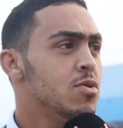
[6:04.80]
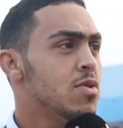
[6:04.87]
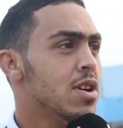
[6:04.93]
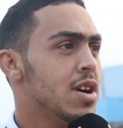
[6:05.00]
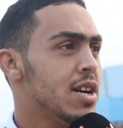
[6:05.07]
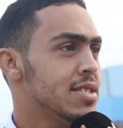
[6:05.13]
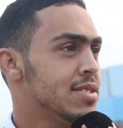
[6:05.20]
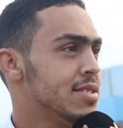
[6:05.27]

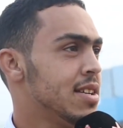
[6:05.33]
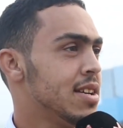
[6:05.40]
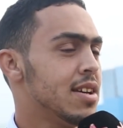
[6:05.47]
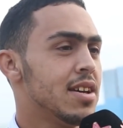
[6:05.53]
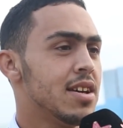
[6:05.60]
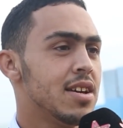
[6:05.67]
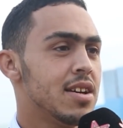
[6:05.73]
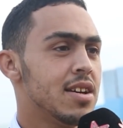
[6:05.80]
هو خاص
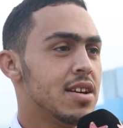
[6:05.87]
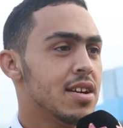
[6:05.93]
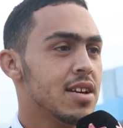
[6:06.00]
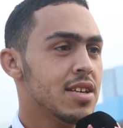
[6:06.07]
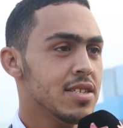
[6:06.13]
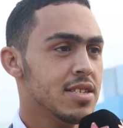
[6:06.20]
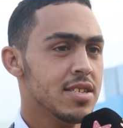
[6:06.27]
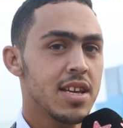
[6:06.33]

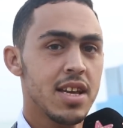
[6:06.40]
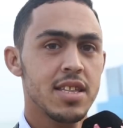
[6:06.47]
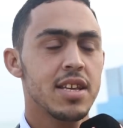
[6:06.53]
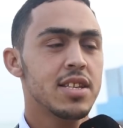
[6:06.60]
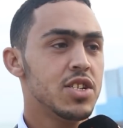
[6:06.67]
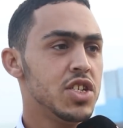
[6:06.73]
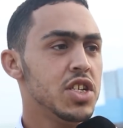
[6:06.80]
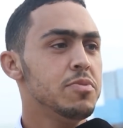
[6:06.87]
خاص يتقاد
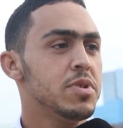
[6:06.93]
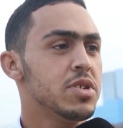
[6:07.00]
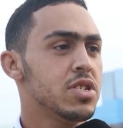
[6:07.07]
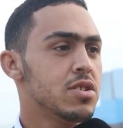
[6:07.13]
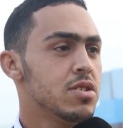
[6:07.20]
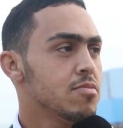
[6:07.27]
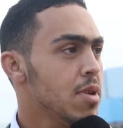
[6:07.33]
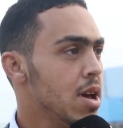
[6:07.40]
هذا الشيء
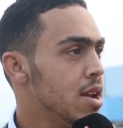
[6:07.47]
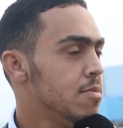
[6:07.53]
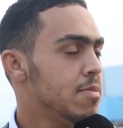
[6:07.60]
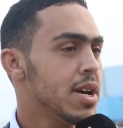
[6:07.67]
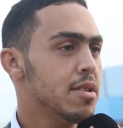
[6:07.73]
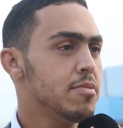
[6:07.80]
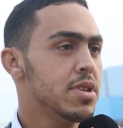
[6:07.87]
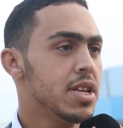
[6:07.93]
باش يبقى
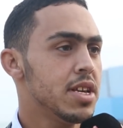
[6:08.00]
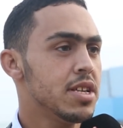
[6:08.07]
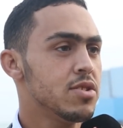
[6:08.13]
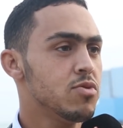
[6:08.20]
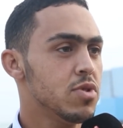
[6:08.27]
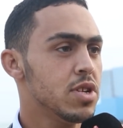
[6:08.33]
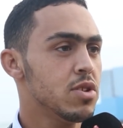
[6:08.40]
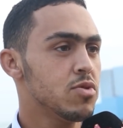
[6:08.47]
المغرب ديالنا
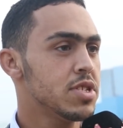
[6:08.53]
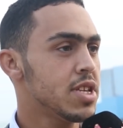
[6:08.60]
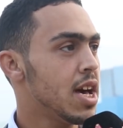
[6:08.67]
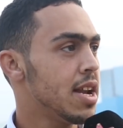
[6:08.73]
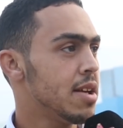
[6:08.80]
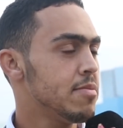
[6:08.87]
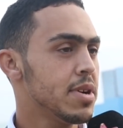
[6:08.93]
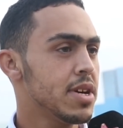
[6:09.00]
زوين
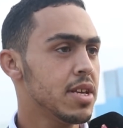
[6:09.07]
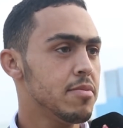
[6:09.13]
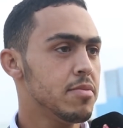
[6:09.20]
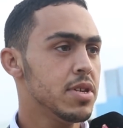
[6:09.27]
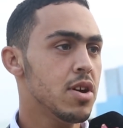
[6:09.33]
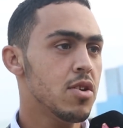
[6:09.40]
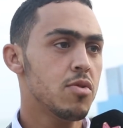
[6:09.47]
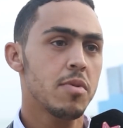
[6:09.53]
والصحراء
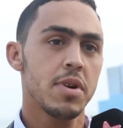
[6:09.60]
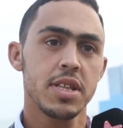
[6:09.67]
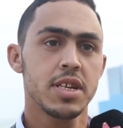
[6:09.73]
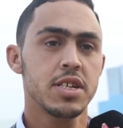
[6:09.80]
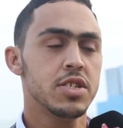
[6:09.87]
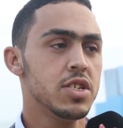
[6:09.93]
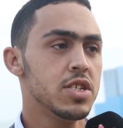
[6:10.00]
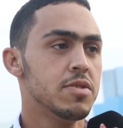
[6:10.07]
المغربيه ويبقى
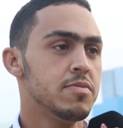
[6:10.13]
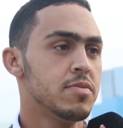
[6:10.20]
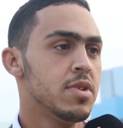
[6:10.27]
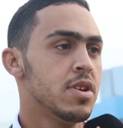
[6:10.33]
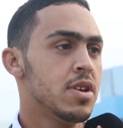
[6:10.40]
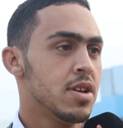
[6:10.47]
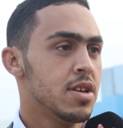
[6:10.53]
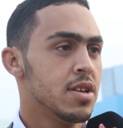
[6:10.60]
داك الشيء
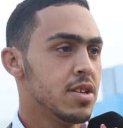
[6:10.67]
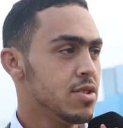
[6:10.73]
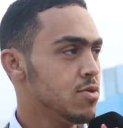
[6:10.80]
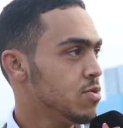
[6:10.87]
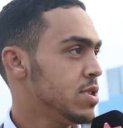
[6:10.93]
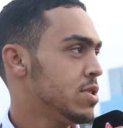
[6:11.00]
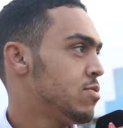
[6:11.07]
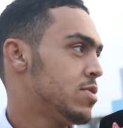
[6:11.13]

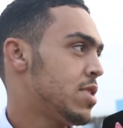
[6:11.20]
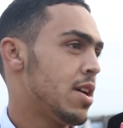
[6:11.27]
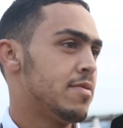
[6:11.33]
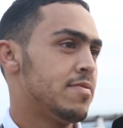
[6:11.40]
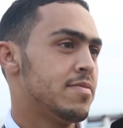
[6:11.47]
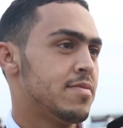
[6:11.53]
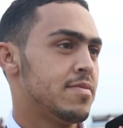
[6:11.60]
زوين وصافي